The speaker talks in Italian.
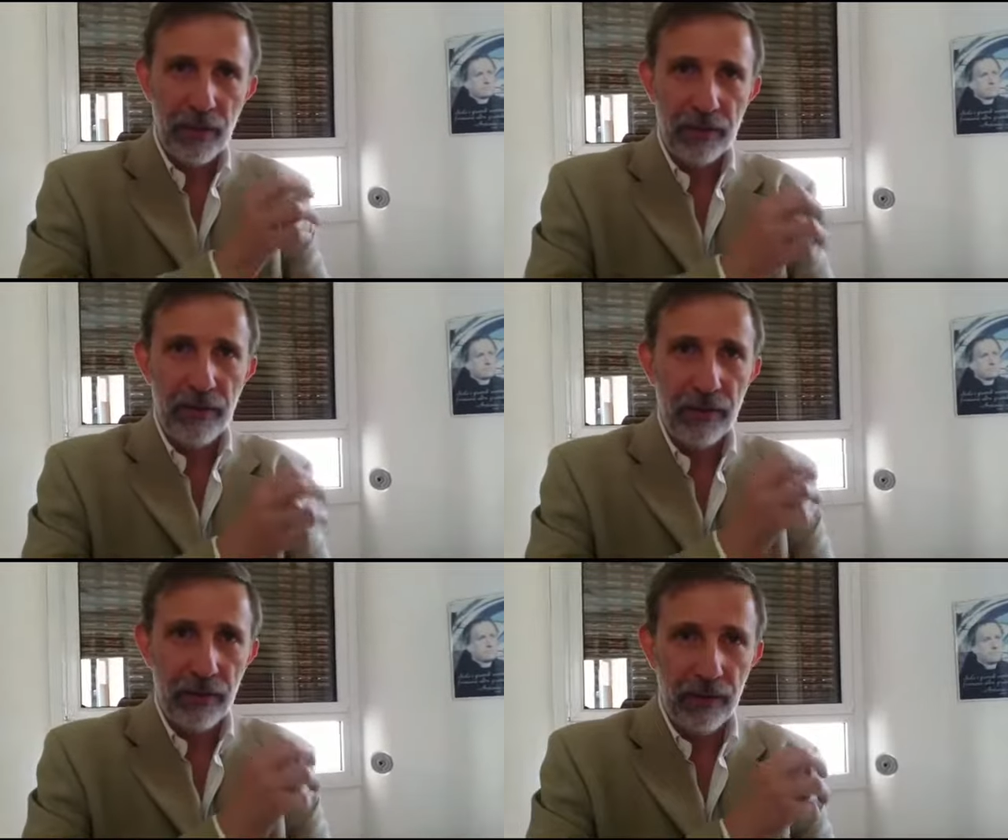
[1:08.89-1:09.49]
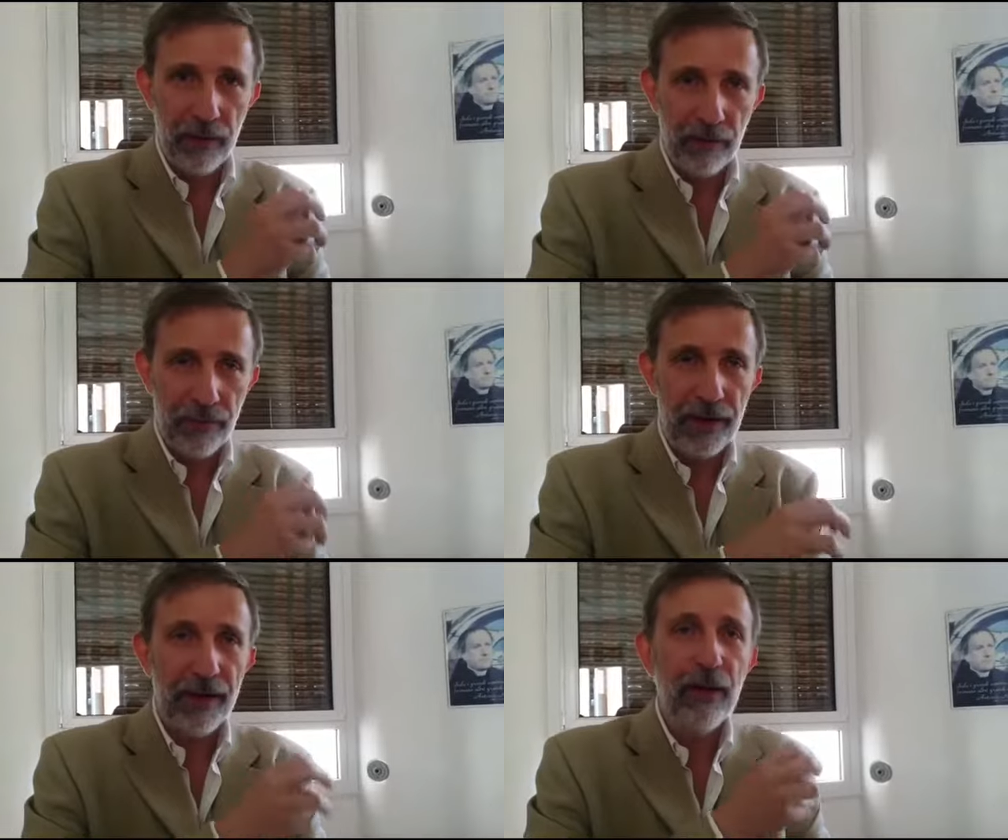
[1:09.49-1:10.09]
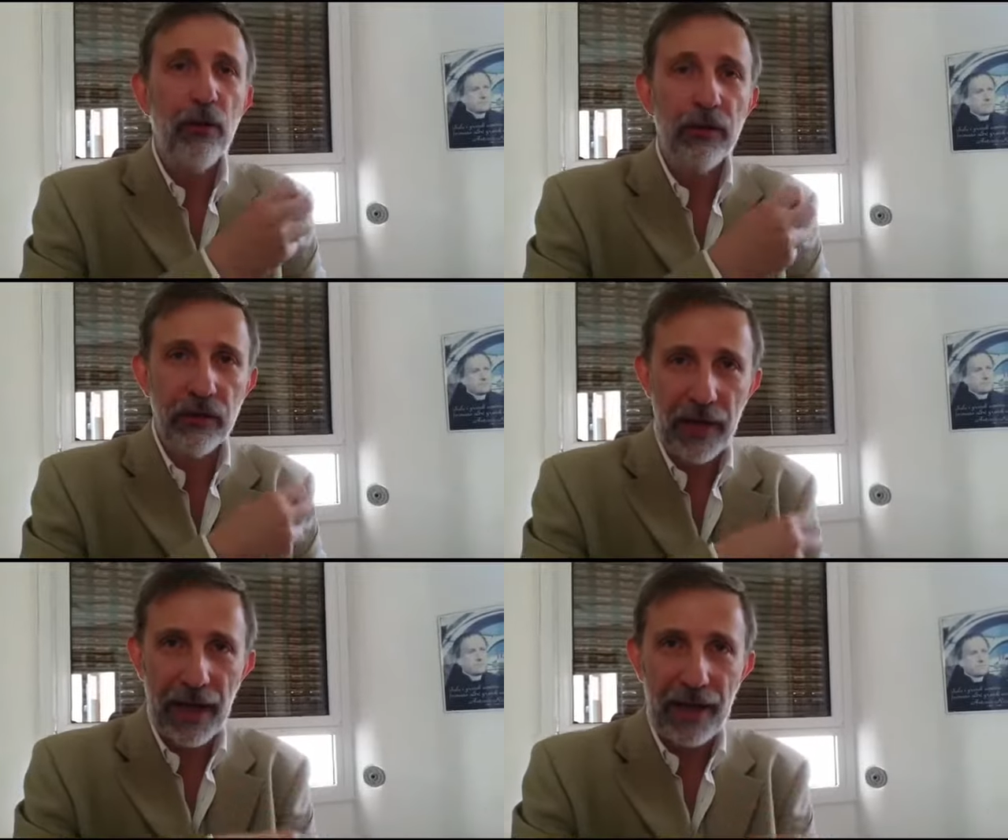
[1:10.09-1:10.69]
di eh, fare
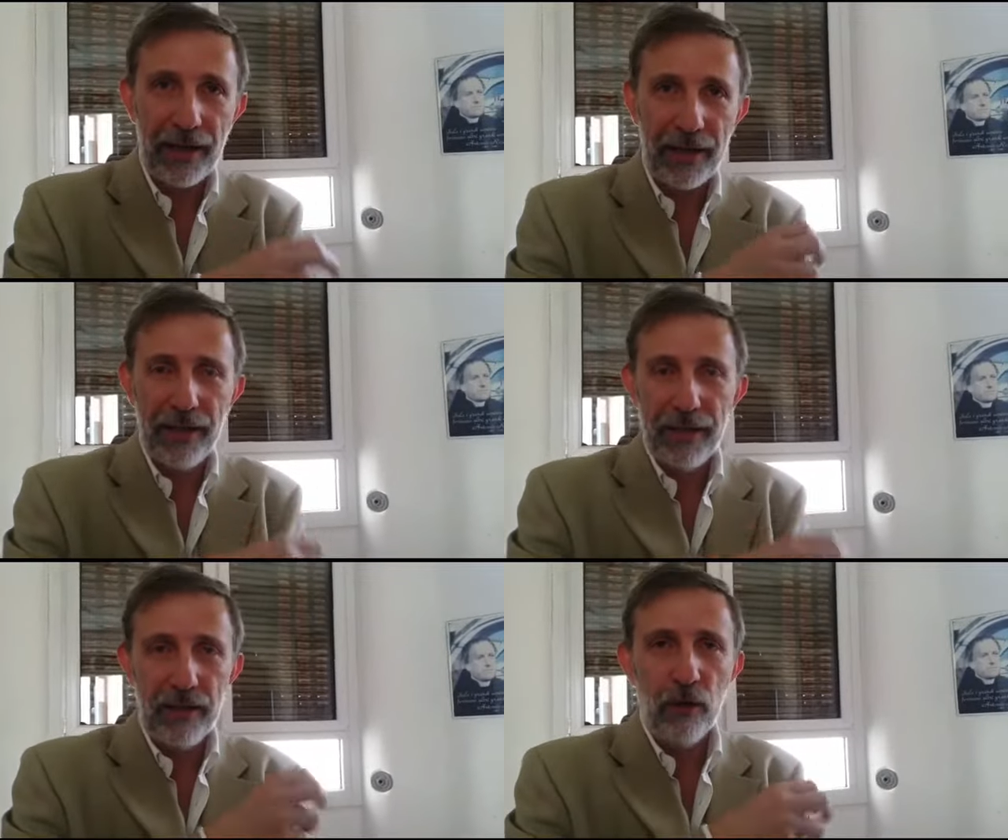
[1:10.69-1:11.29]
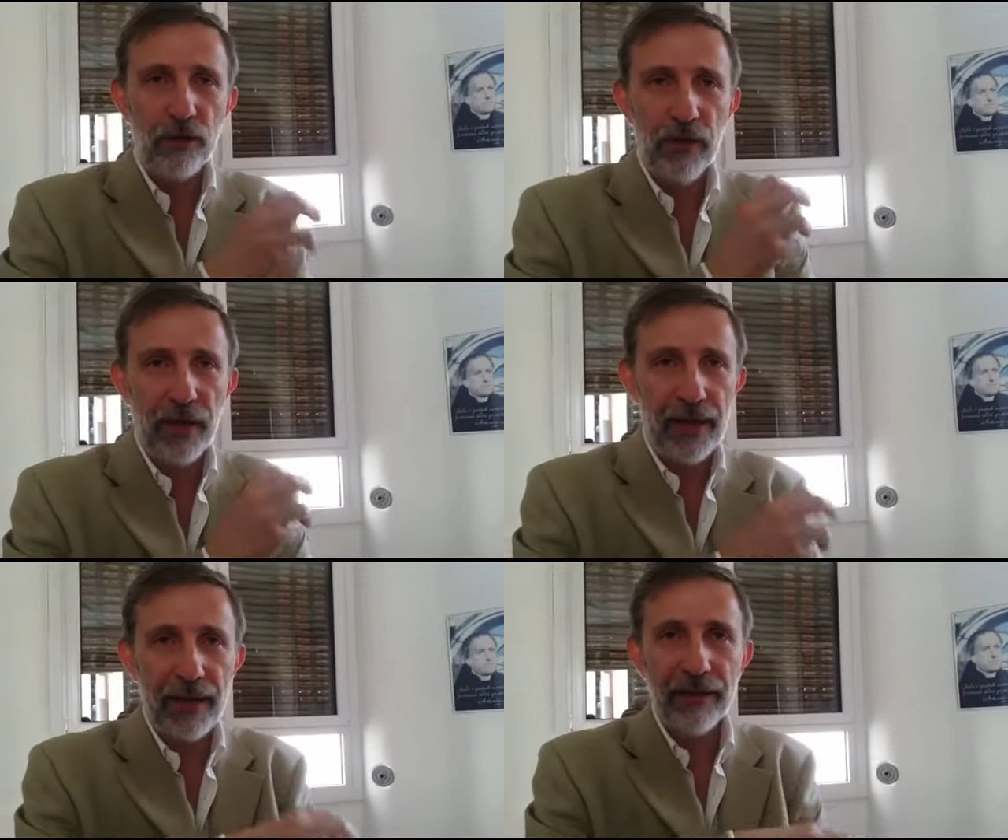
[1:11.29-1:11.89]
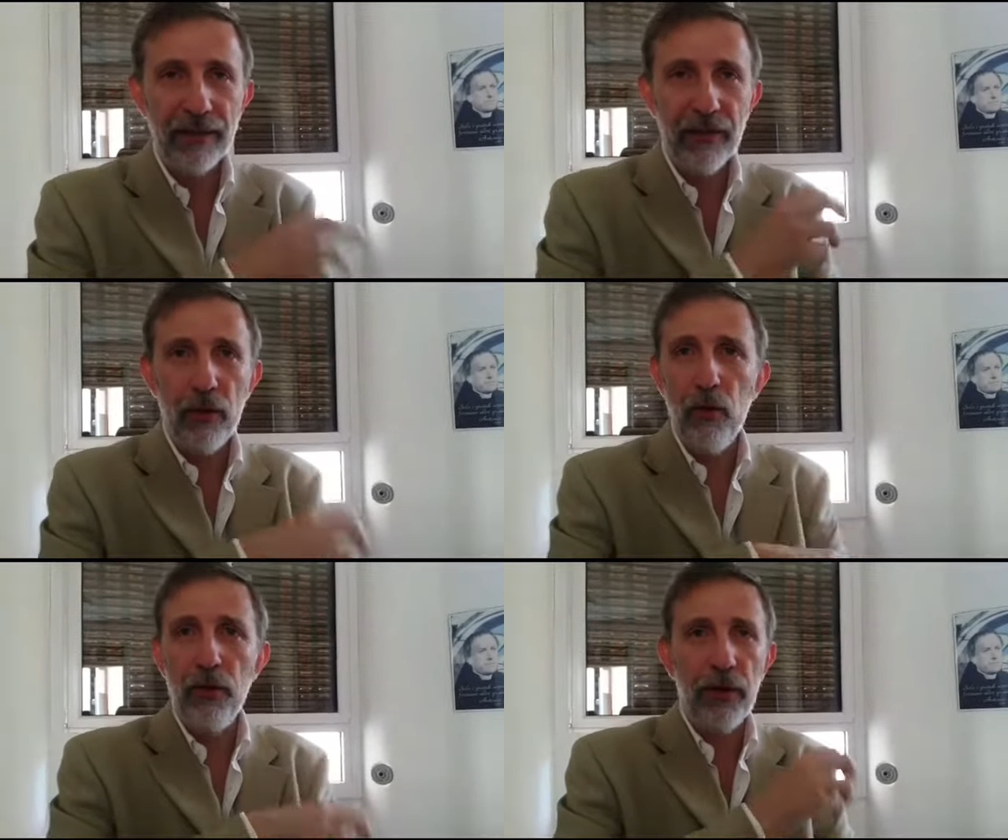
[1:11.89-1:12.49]
negoziare i nostri ragazzi
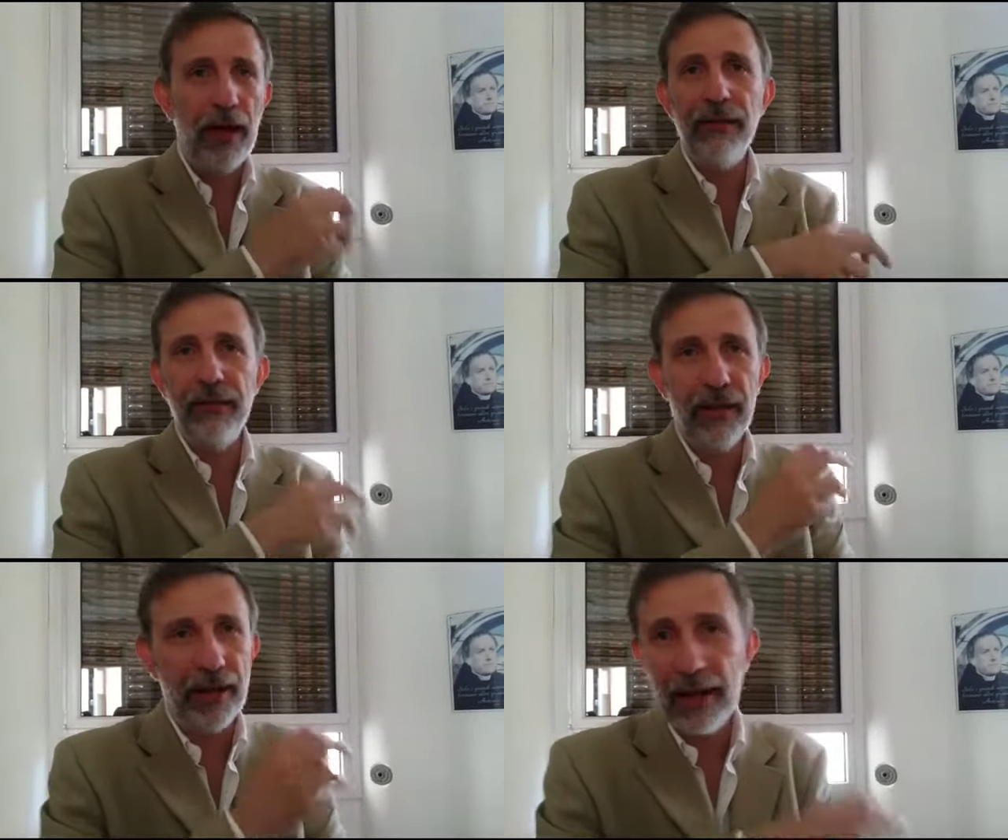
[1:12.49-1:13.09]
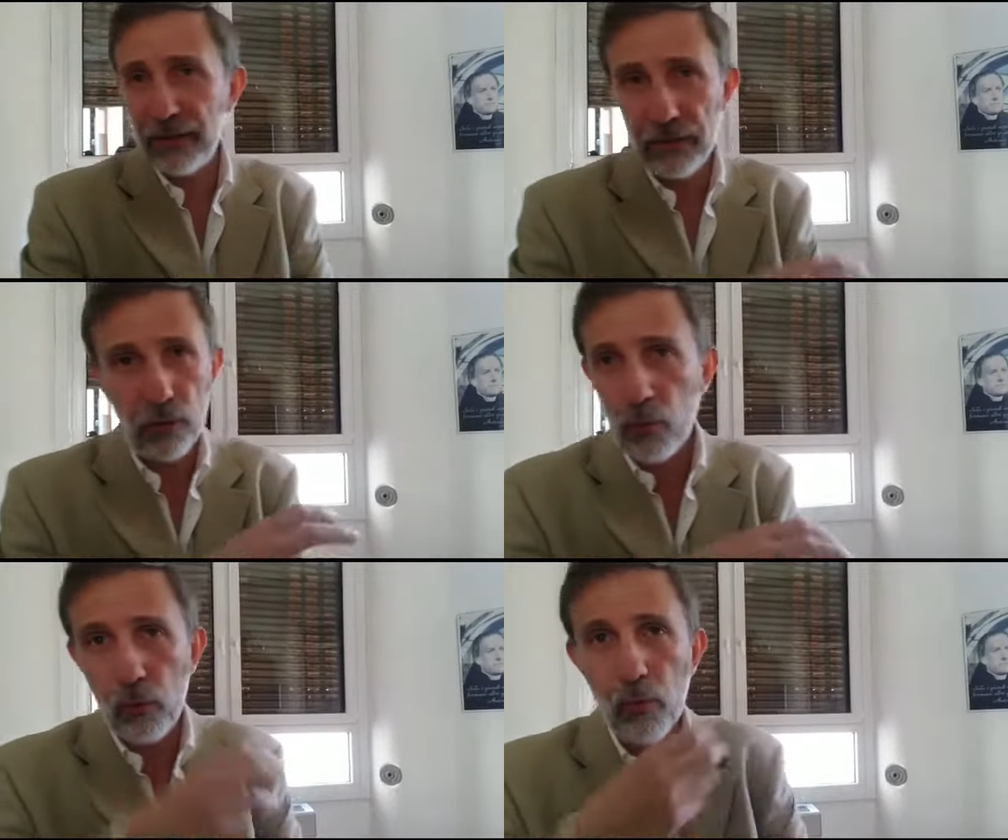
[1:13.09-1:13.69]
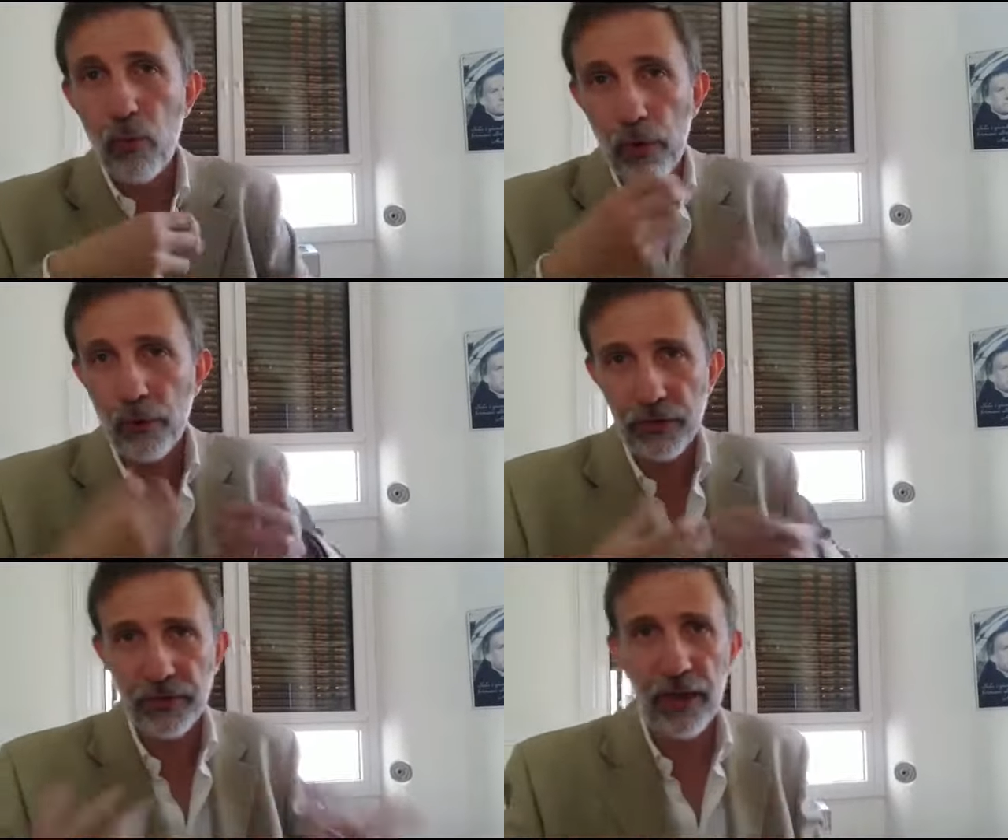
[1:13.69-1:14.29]
con altri ragazzi o comunque
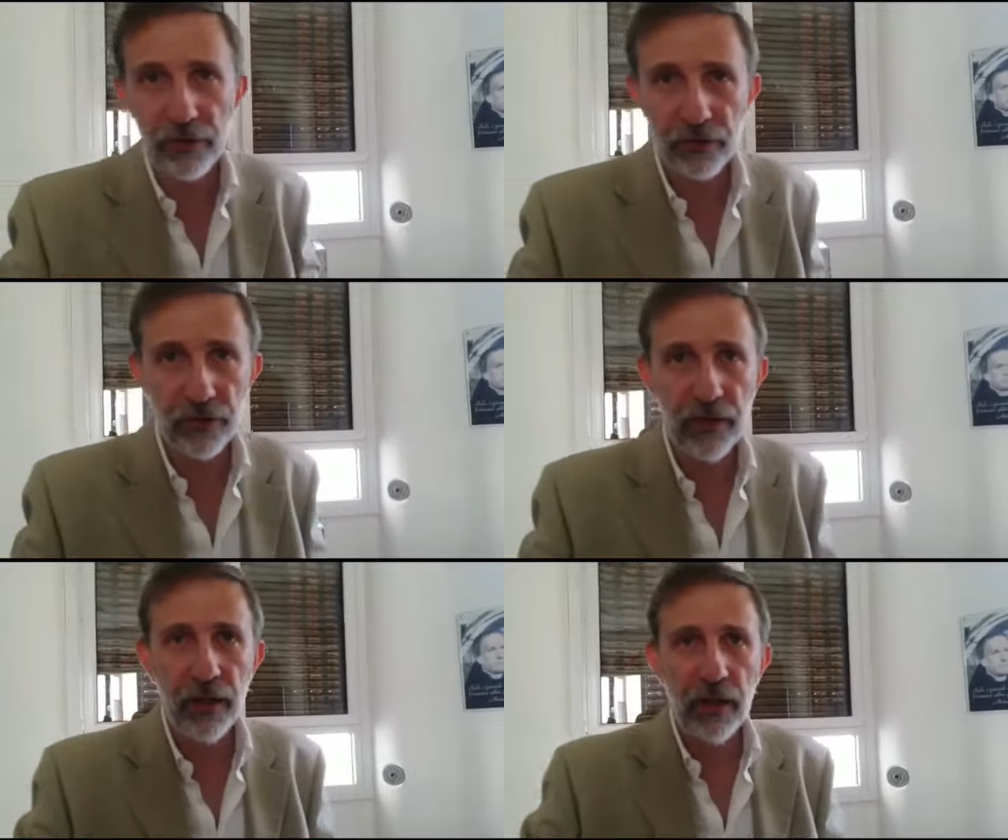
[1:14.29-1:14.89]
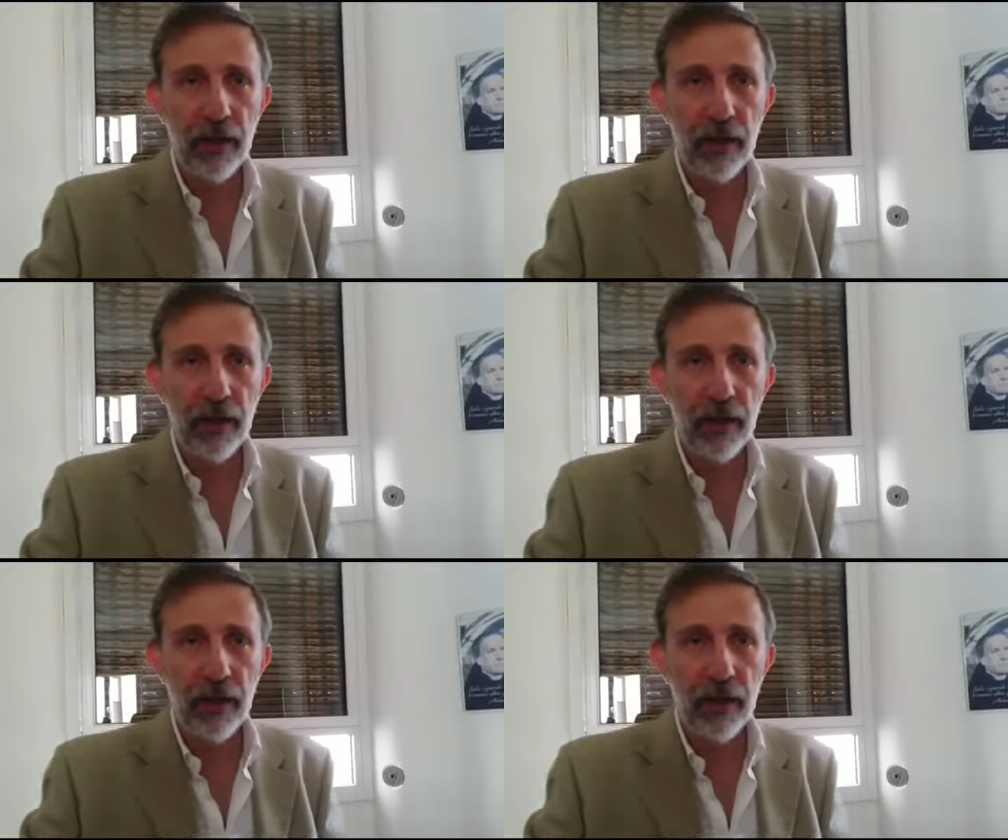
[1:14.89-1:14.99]
noi stessi,